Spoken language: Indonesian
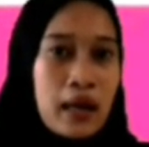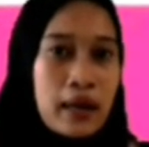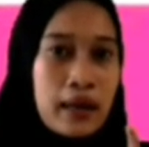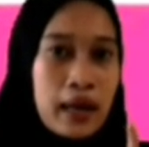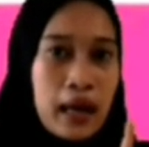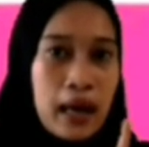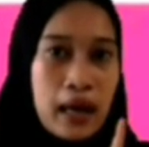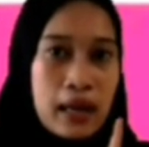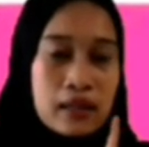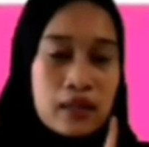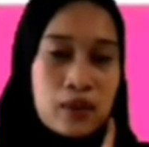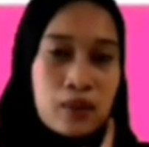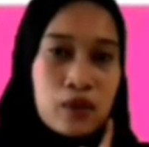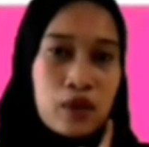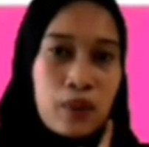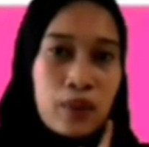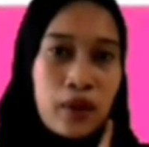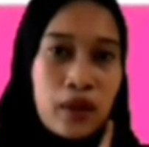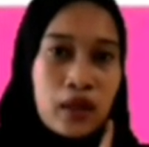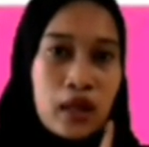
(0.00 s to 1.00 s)
Nah,
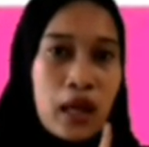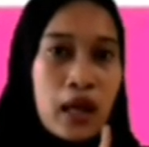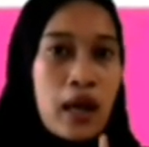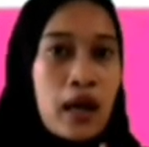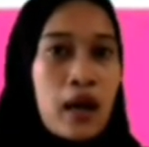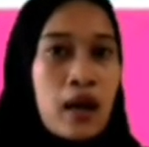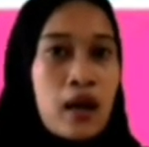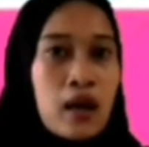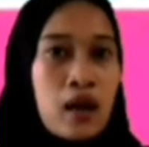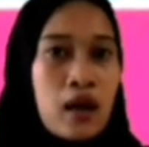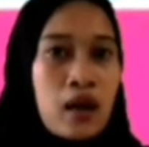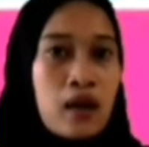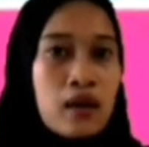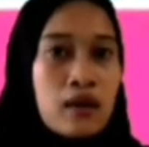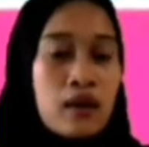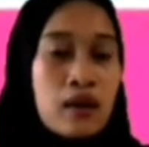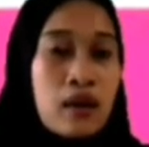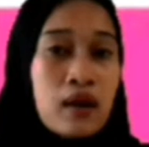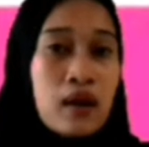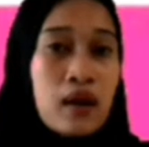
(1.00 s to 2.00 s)
sebelum kita
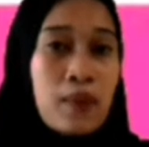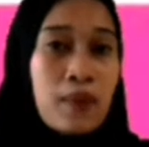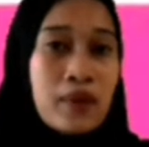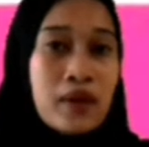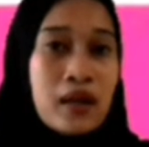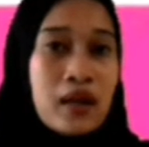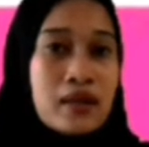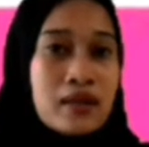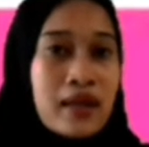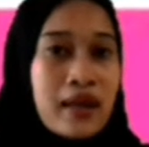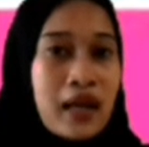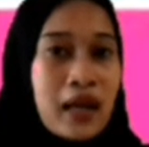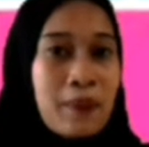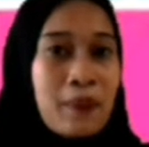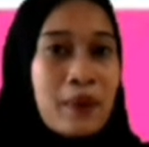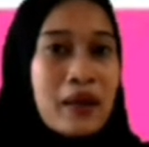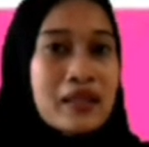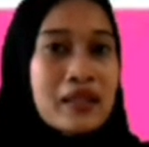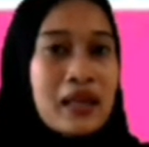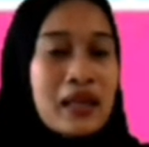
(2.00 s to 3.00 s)
e, menyelesaikan
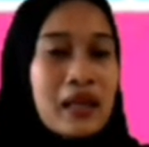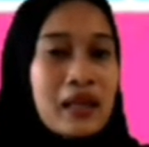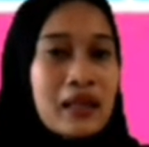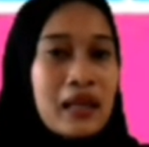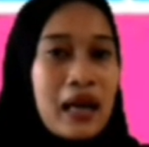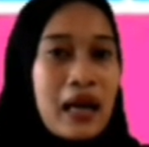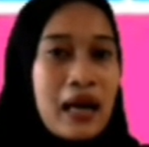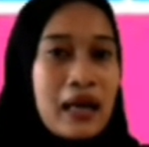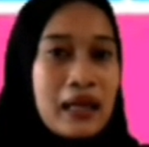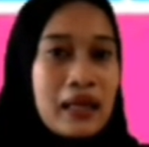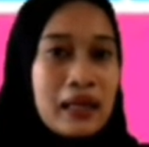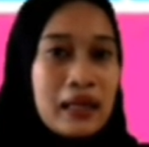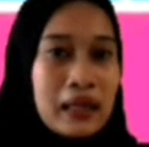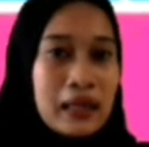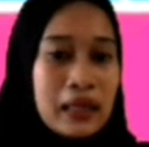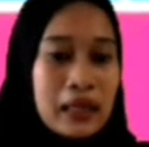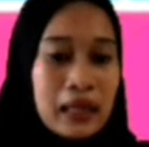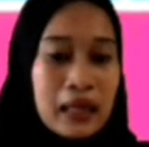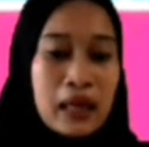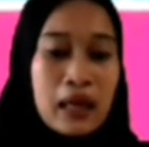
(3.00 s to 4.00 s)
pelajaran kita hari
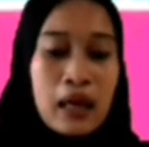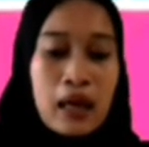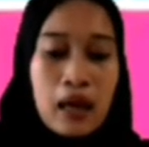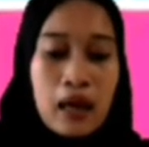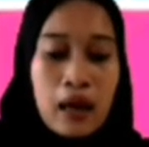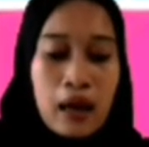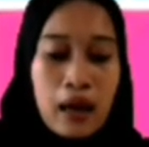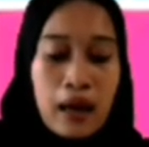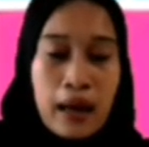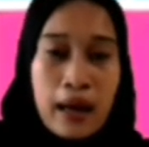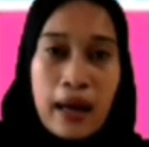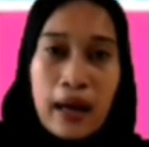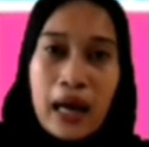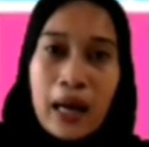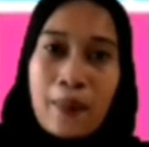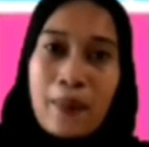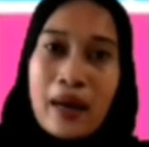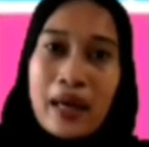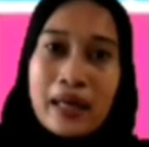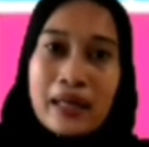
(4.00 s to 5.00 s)
ini,
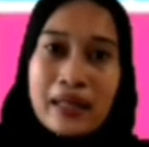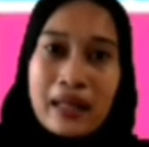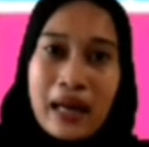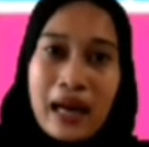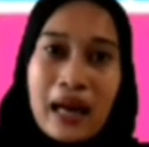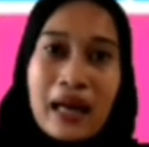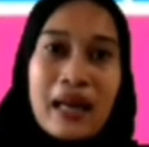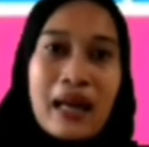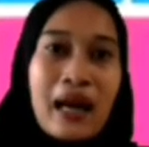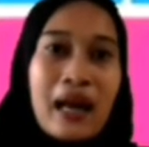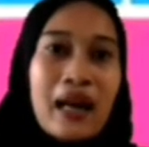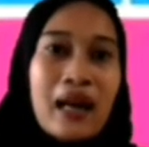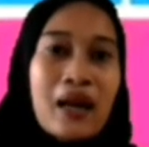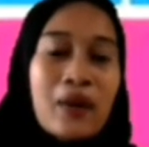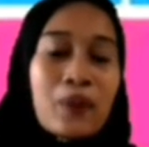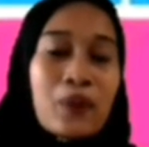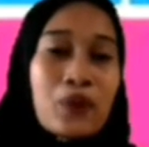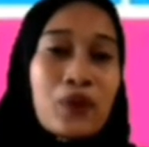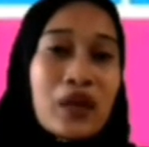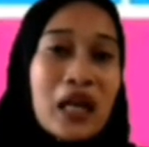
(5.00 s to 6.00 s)
alangkah baiknya
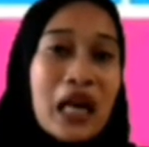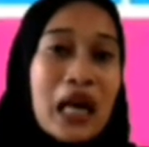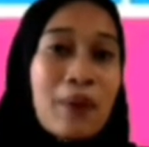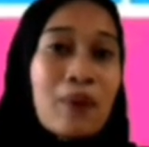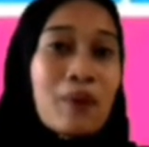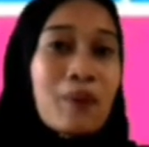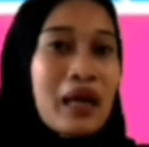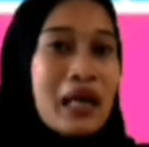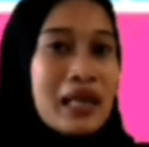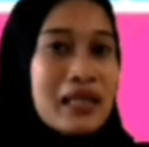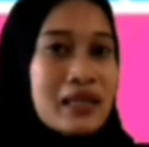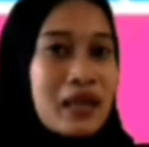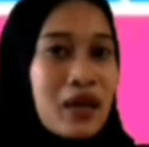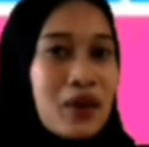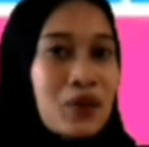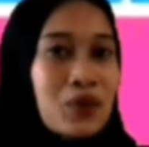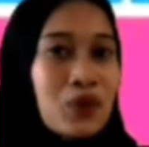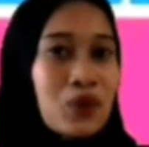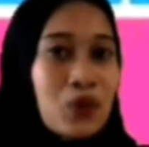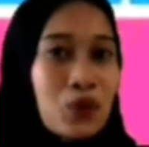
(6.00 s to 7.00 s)
anak-anak bunda membereskan
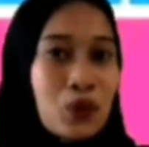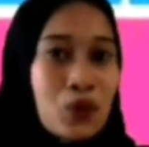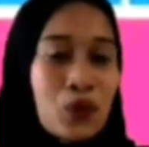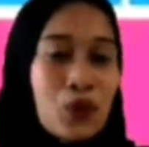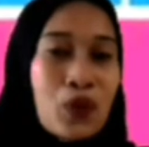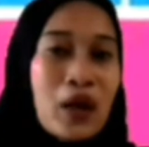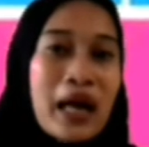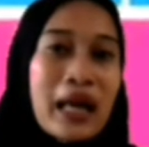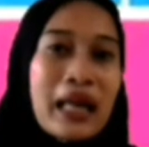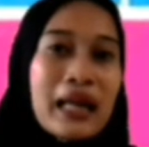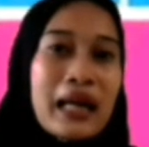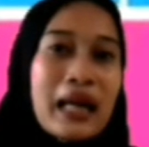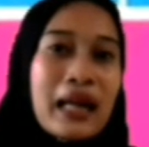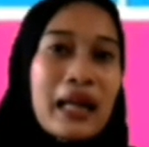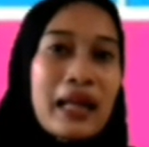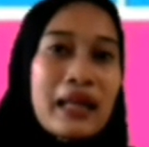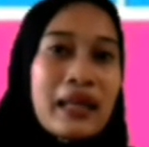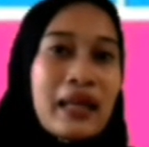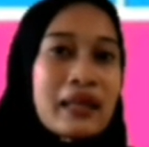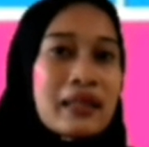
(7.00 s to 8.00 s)
dulu
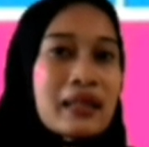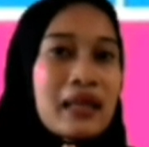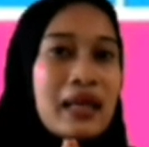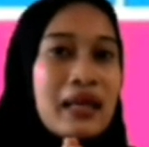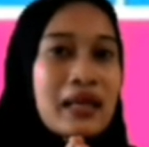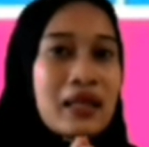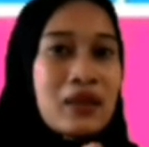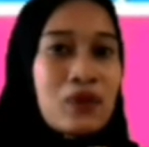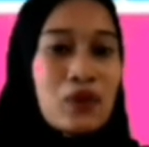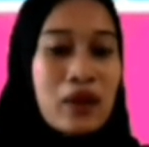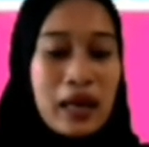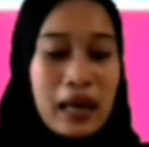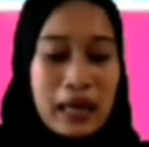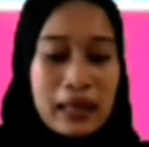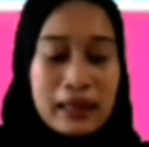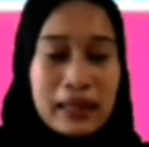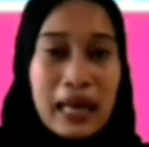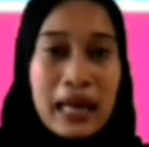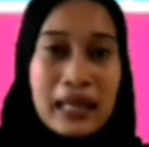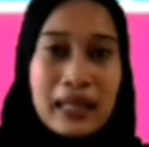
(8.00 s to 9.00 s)
alat-alat yang telah digunakan
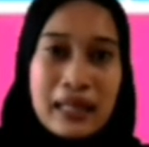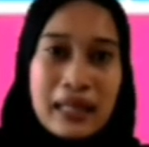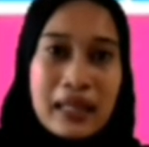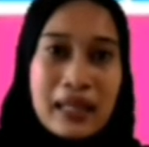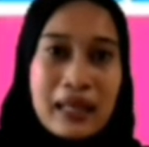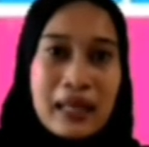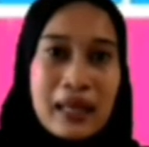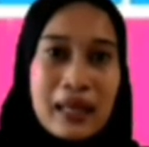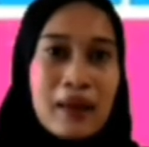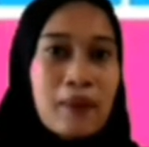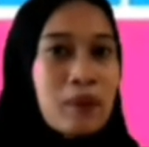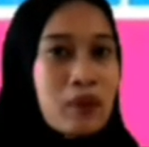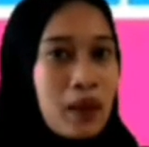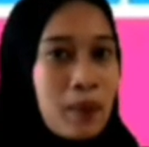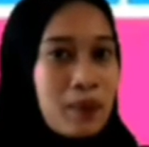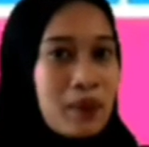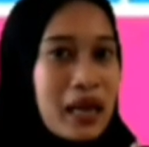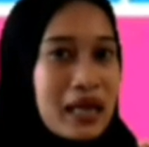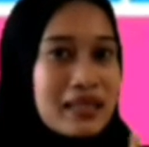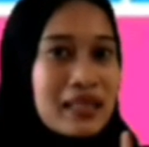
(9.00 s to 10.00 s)
tadi.
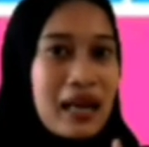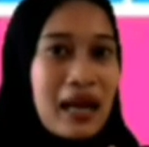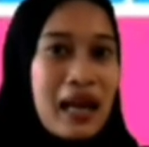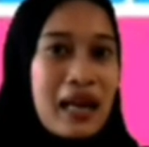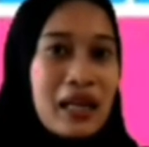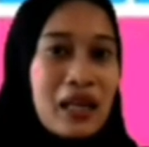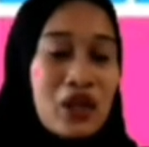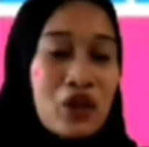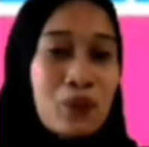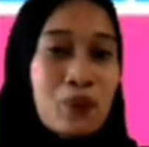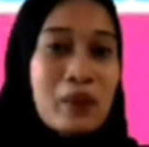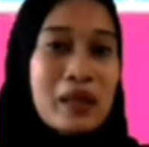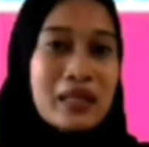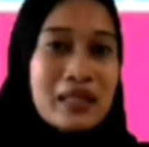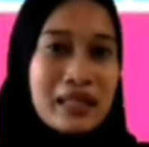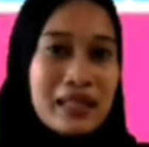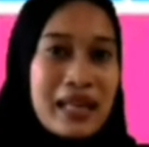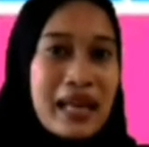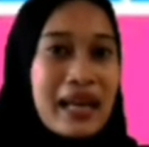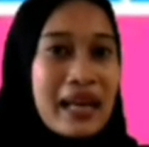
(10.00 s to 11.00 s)
Biasakan hidup
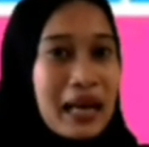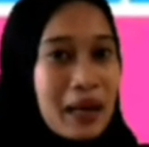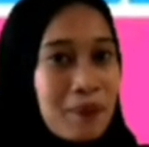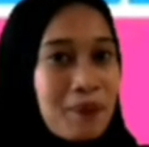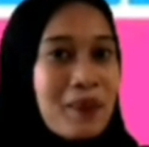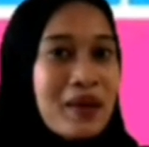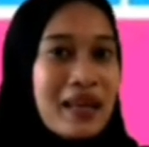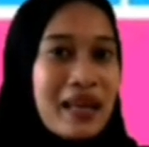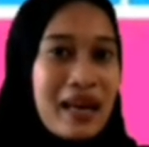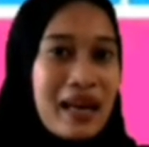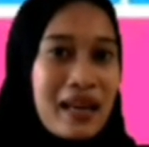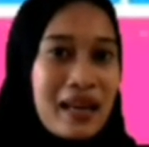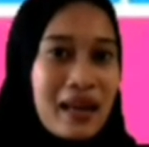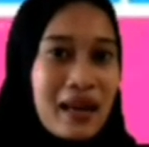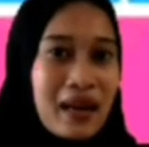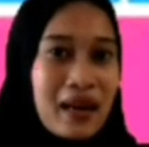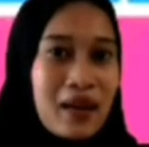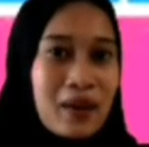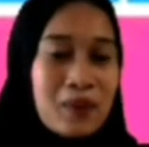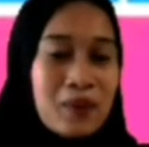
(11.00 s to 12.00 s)
bersih dan rapi ya
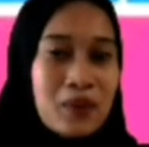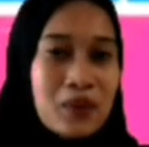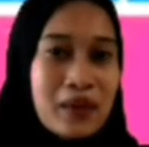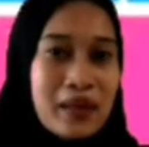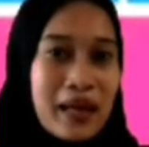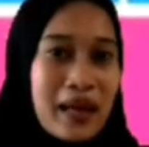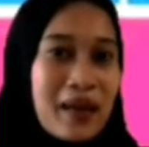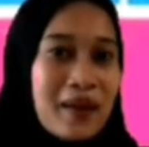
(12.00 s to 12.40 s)
anak-anak bunda.